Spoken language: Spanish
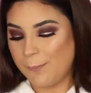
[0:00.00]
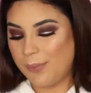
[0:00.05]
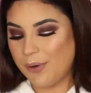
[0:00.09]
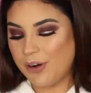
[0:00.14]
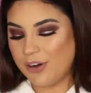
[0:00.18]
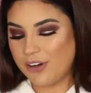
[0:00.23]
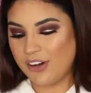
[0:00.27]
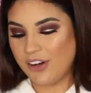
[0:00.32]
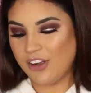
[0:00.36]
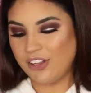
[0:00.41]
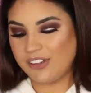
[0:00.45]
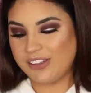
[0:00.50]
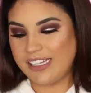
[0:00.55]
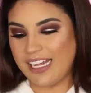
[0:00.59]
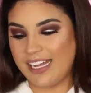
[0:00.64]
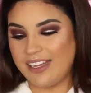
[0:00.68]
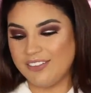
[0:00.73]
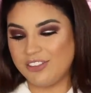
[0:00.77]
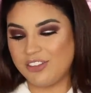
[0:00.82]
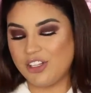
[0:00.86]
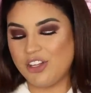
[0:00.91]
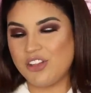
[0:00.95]
por lo
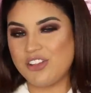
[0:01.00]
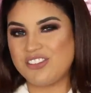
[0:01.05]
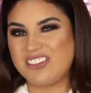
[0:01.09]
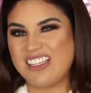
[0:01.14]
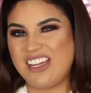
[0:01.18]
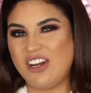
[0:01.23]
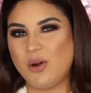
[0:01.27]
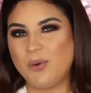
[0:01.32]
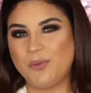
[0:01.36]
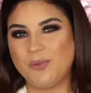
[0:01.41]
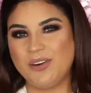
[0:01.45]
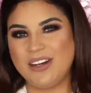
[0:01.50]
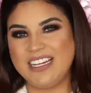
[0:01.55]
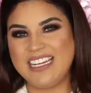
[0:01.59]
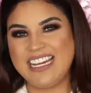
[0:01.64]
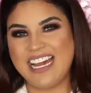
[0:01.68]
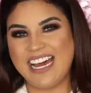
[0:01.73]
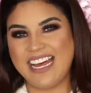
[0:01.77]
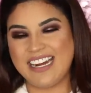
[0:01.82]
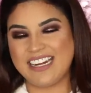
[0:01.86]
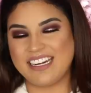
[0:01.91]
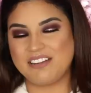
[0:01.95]
tanto, se lo voy
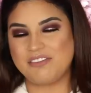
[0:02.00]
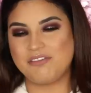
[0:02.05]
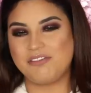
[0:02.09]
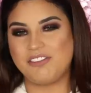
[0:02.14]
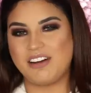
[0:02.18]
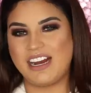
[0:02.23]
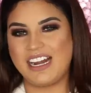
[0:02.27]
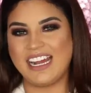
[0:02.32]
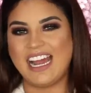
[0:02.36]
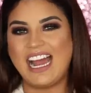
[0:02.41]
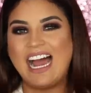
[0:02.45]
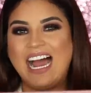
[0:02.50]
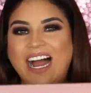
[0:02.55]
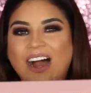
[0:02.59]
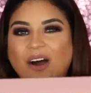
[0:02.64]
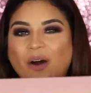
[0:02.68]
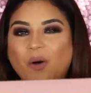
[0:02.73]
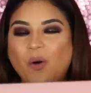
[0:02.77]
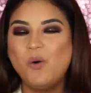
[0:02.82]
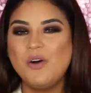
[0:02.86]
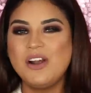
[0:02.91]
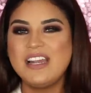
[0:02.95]
a rifar a
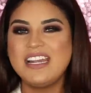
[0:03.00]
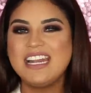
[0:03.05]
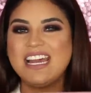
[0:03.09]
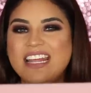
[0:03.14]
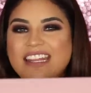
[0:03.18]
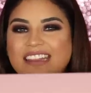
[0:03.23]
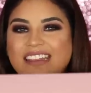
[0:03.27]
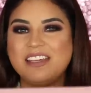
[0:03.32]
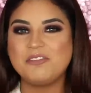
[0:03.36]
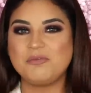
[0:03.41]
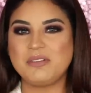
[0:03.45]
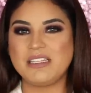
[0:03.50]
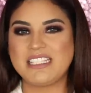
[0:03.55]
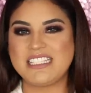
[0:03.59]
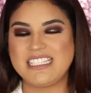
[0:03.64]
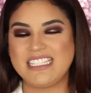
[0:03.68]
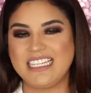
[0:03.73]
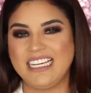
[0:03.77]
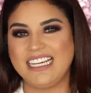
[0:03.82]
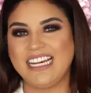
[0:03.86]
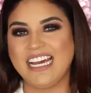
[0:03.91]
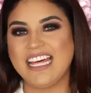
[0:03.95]
una de mis
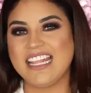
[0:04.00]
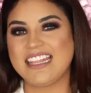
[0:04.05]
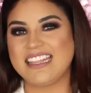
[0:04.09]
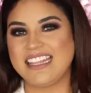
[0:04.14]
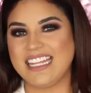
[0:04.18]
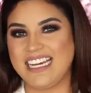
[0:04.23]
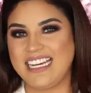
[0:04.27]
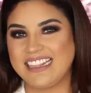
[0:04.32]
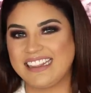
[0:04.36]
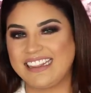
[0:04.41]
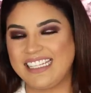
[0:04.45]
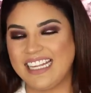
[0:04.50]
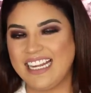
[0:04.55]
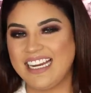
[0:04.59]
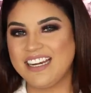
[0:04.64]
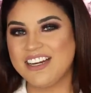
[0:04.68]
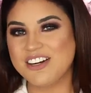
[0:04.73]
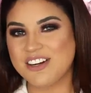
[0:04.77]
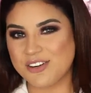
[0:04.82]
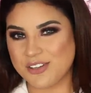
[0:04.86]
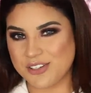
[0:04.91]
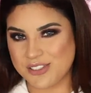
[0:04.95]
chicas del
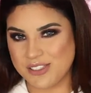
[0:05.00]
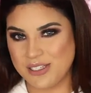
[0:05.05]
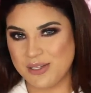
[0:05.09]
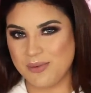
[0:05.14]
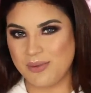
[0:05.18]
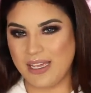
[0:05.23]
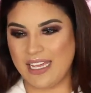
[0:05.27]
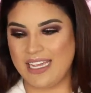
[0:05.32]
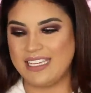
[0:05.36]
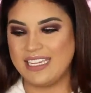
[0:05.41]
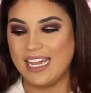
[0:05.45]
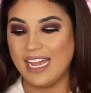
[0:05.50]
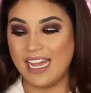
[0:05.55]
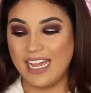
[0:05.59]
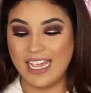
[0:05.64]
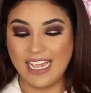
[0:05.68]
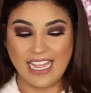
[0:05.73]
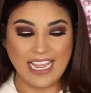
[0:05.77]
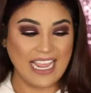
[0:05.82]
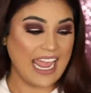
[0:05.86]
Team Roxy Bella